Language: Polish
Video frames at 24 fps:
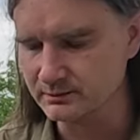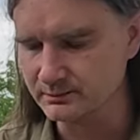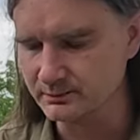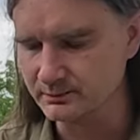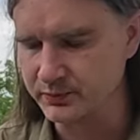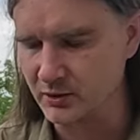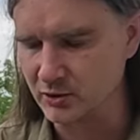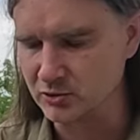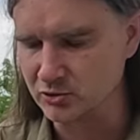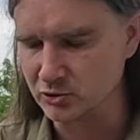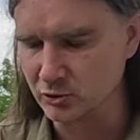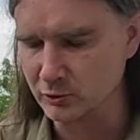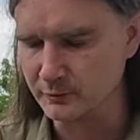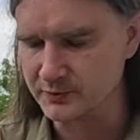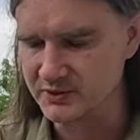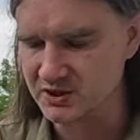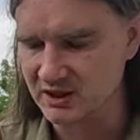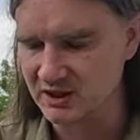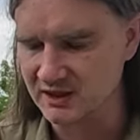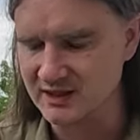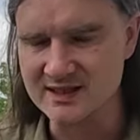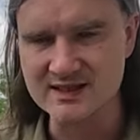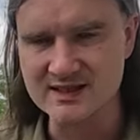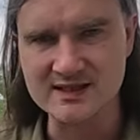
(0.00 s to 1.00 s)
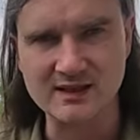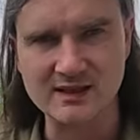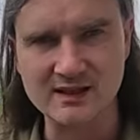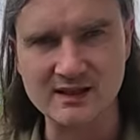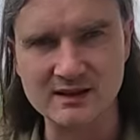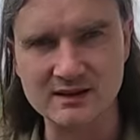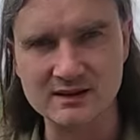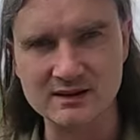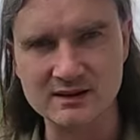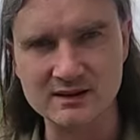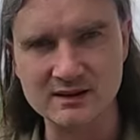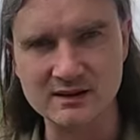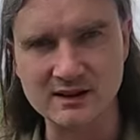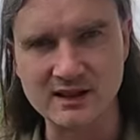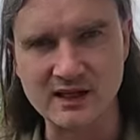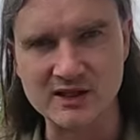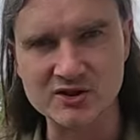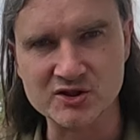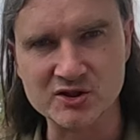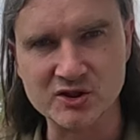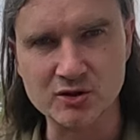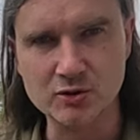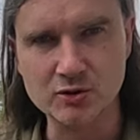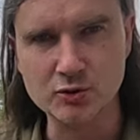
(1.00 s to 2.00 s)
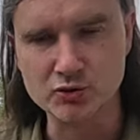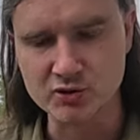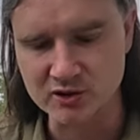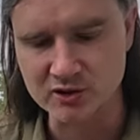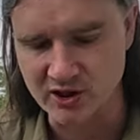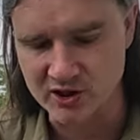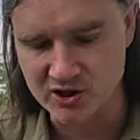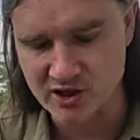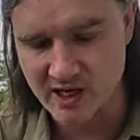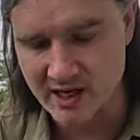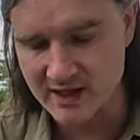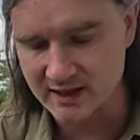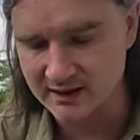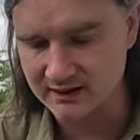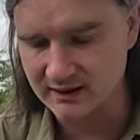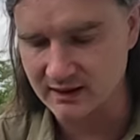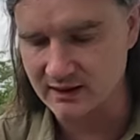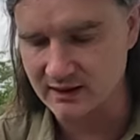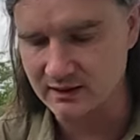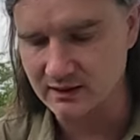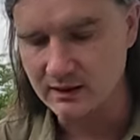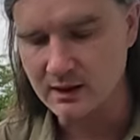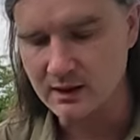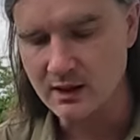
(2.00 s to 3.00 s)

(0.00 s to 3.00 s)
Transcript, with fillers: po tą pszenicę y, raczej już nie sięgnę.